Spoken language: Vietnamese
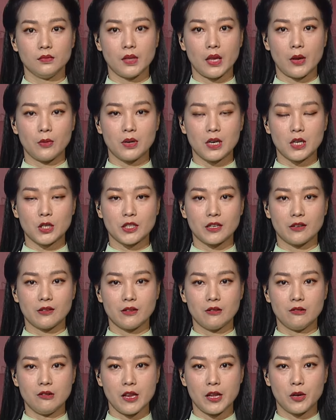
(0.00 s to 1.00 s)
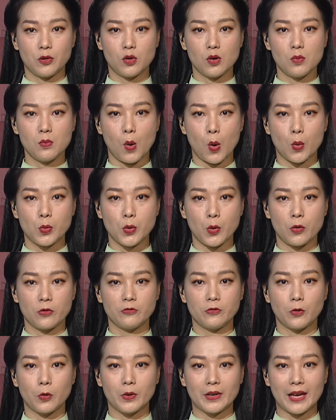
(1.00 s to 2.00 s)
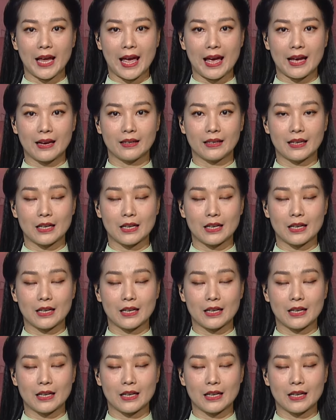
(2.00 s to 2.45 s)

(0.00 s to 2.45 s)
Theo cơ sở dữ liệu của Bộ Nội vụ Nga,